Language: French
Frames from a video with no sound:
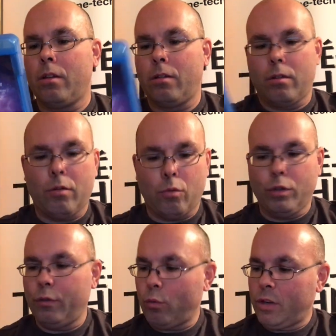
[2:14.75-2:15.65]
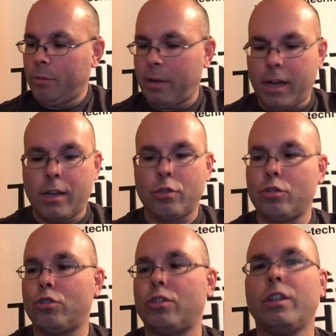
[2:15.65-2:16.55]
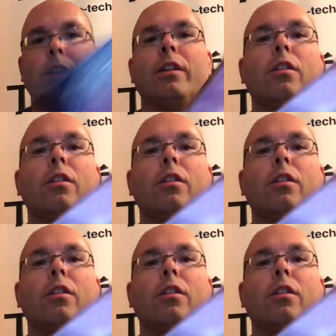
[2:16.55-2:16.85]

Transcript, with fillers: au niveau de l'image, c'est